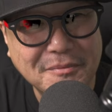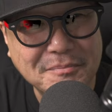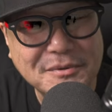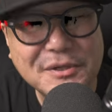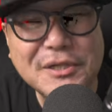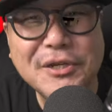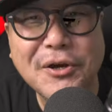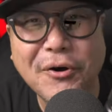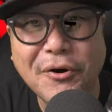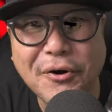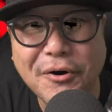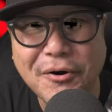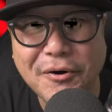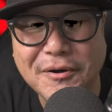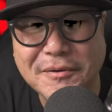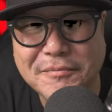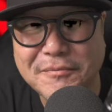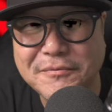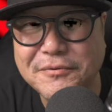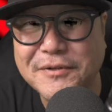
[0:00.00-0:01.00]
無
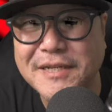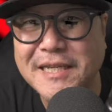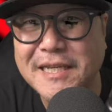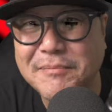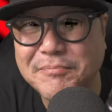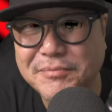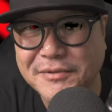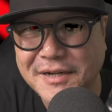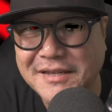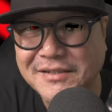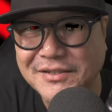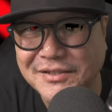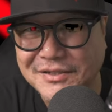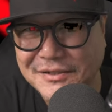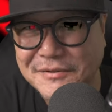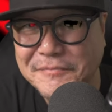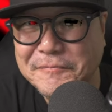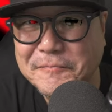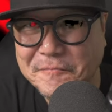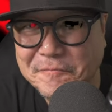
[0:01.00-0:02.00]
料フリープレス